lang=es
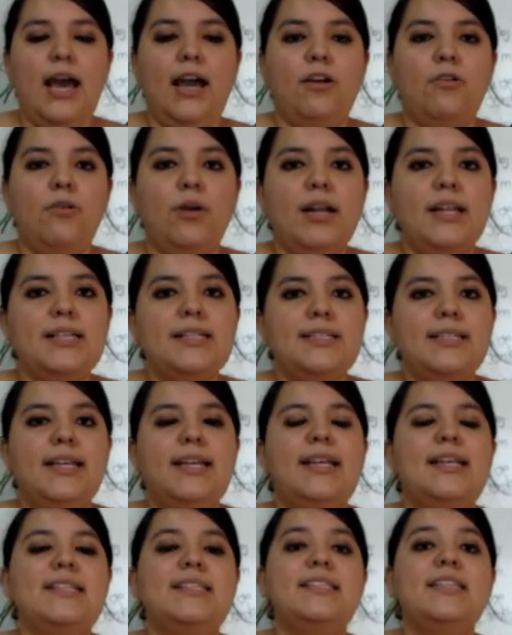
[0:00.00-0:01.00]

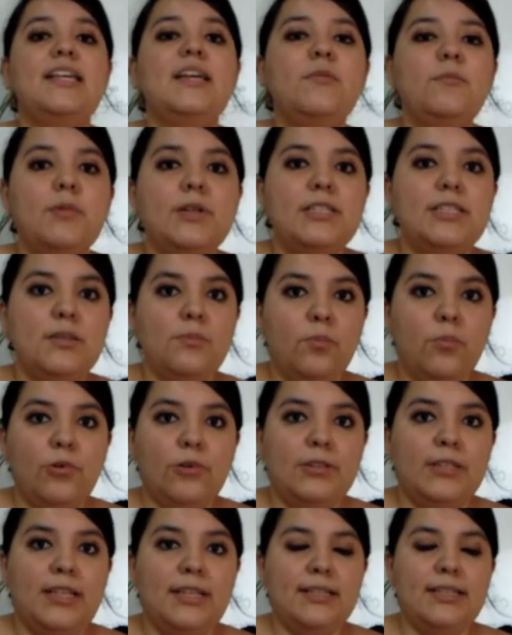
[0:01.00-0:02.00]
Acuérdense que siempre es
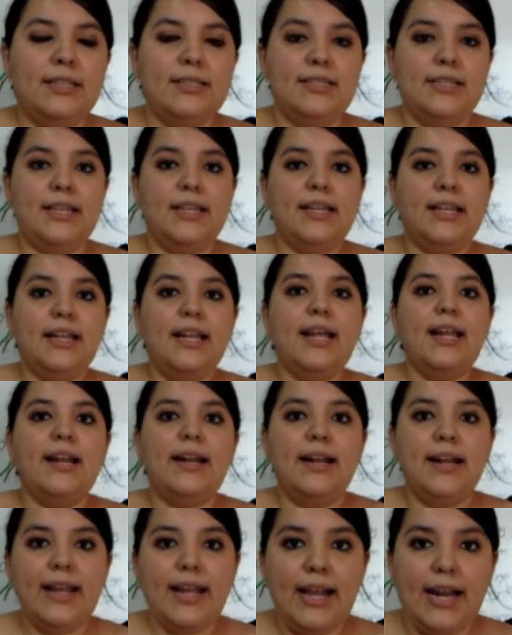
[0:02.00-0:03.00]
importante seguir
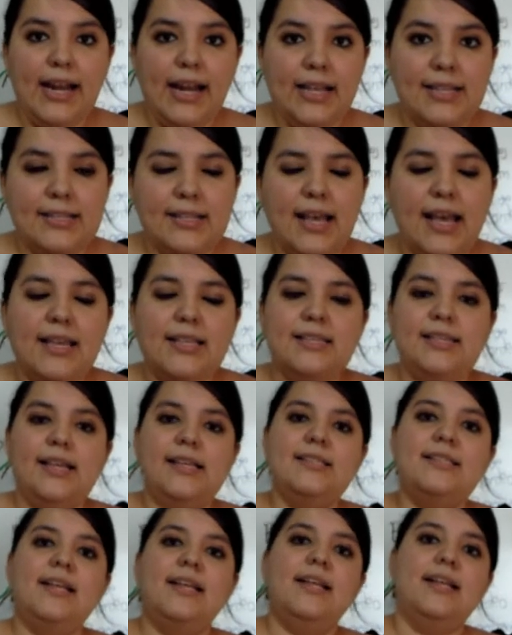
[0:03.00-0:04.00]
las reglas,
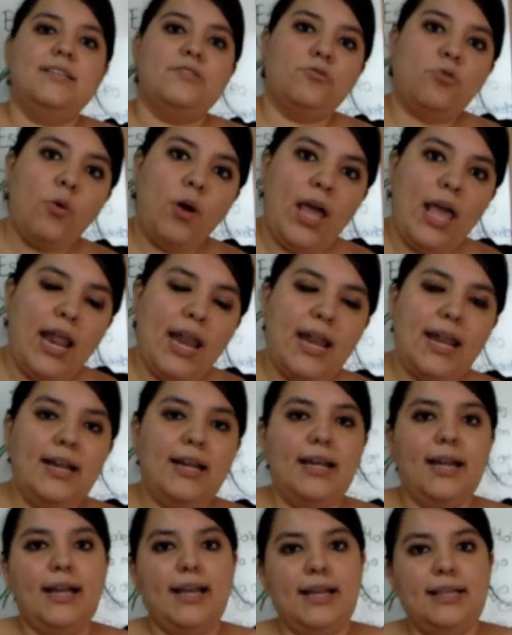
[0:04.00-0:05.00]
ya sea en la
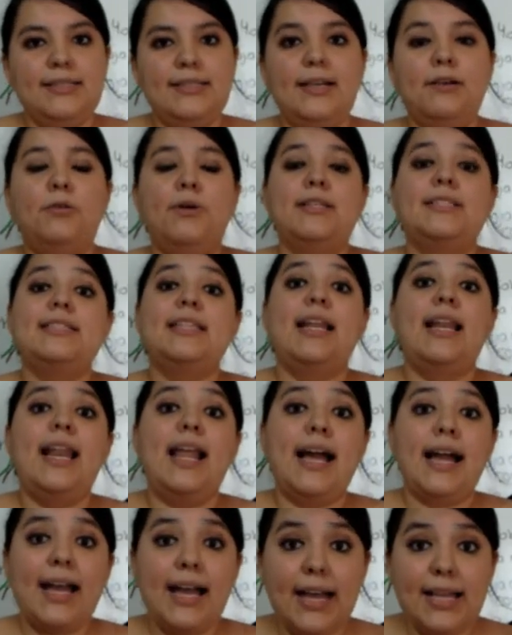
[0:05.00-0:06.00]
escuela, en la casa o hasta en
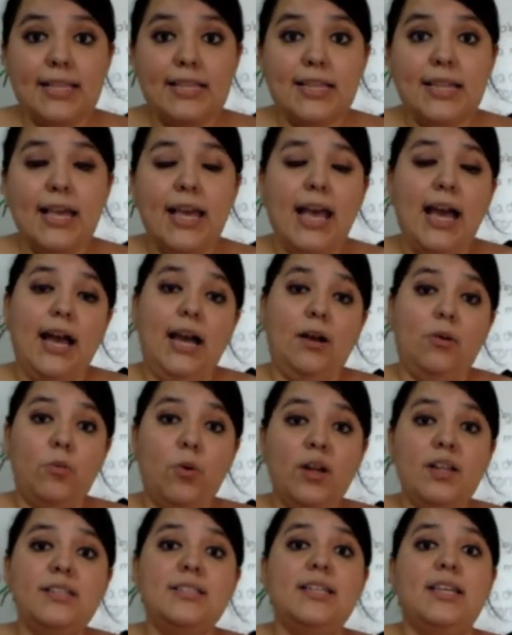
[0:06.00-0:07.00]
la calle.
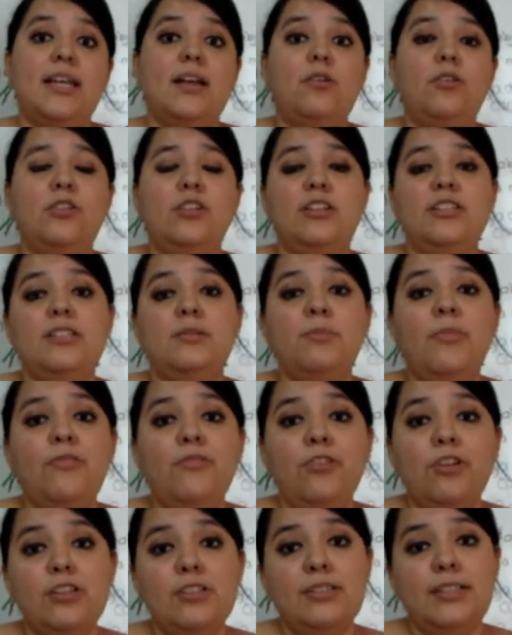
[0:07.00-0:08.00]
Acuérdense que cuando el
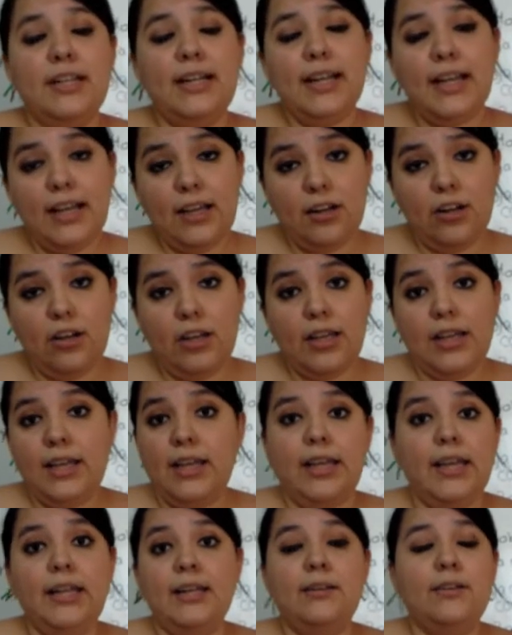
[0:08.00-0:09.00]
semáforo esté en negro,
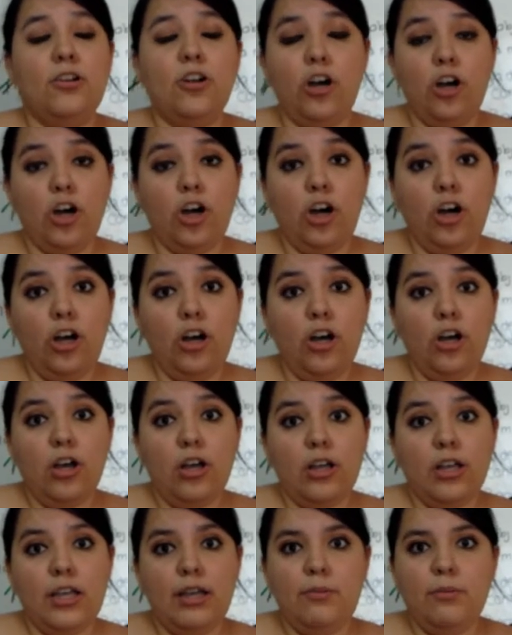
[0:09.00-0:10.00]
en rojo,
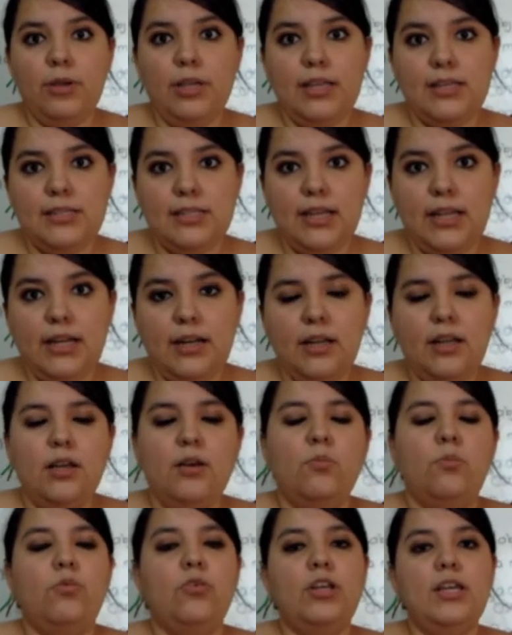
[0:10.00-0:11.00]
¿qué voy a hacer?
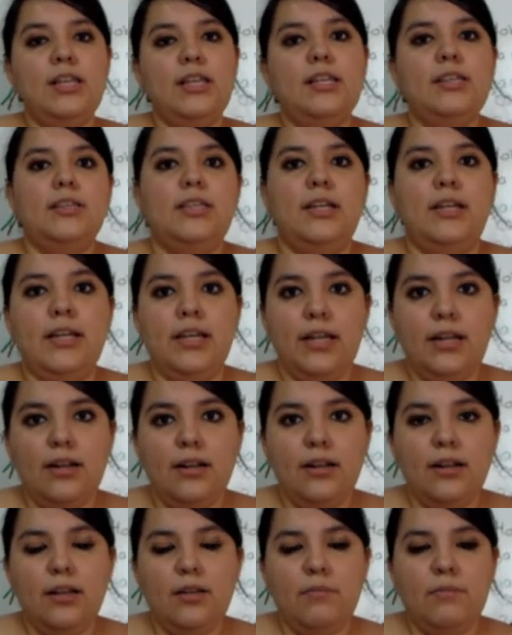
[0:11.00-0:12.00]
Voy a detener
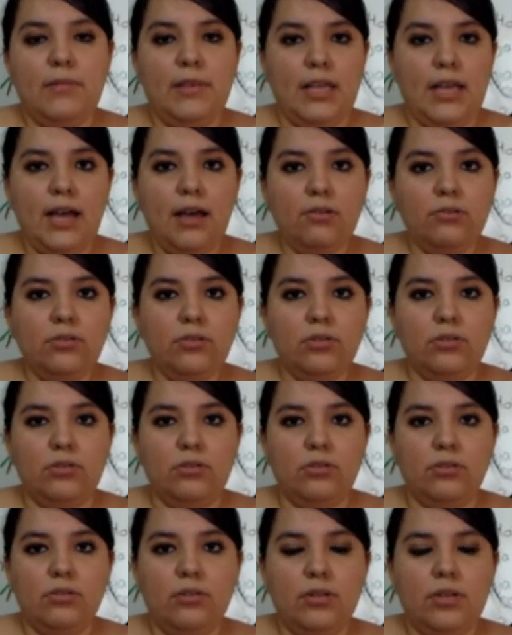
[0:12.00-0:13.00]
mi auto.